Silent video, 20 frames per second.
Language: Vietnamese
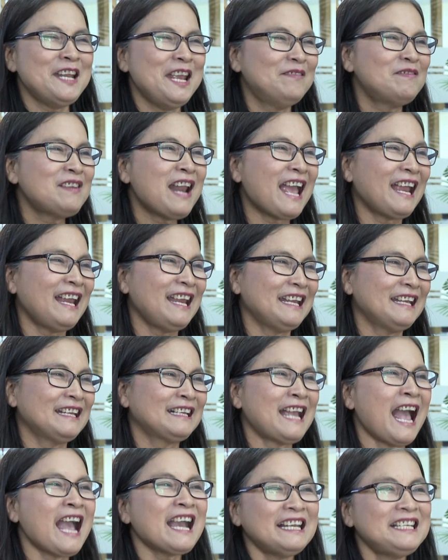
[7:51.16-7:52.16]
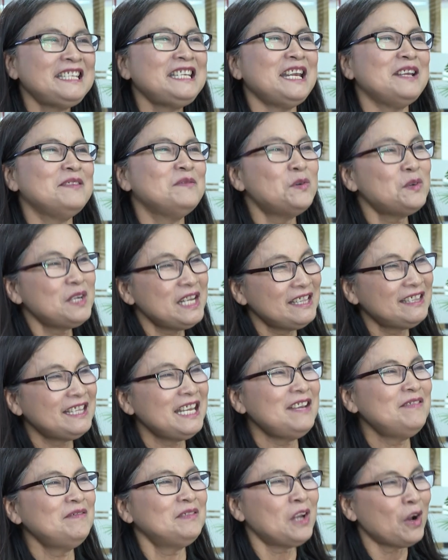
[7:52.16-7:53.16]
điểm này các anh chị muốn đi
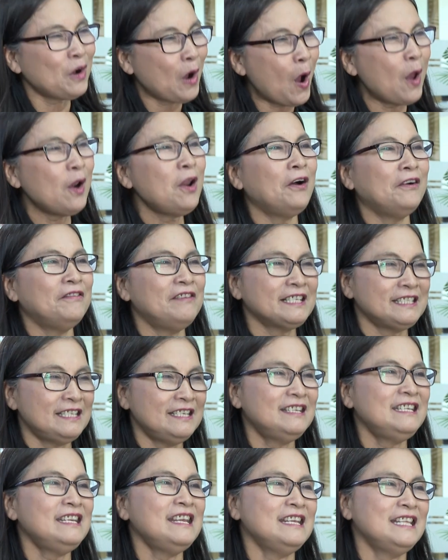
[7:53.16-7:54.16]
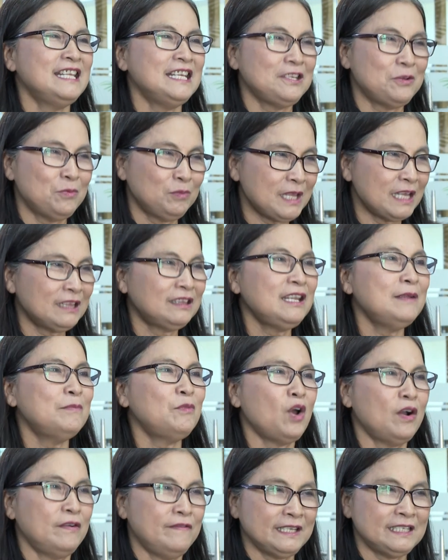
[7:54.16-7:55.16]
tiêm nó có loại vaccine gì thì chúng ta tiêm
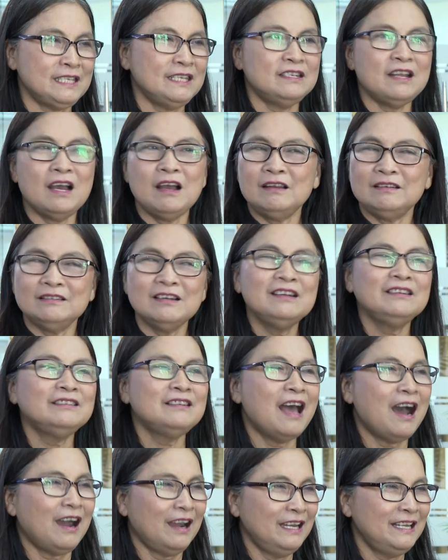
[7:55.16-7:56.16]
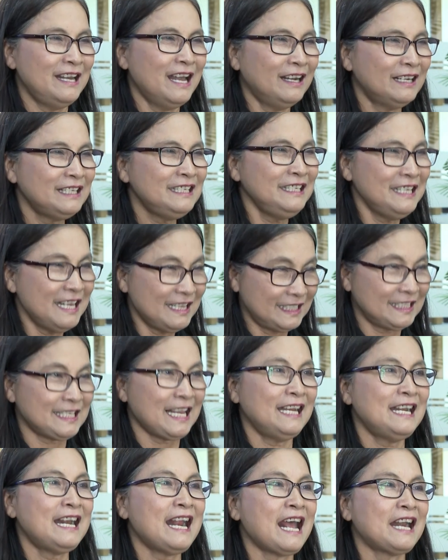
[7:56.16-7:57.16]
loại vaccine đó đừng đợi đến dịch
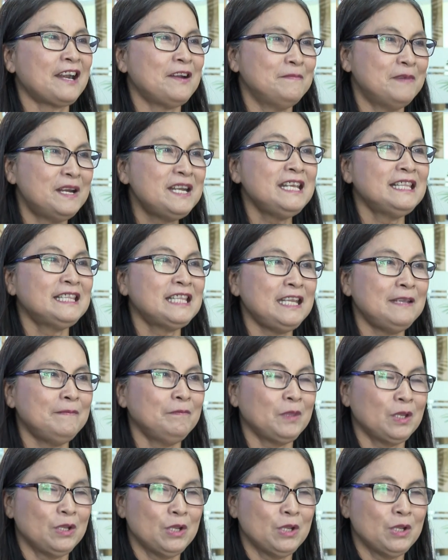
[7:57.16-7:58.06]
xảy ra rồi mới đi tiêm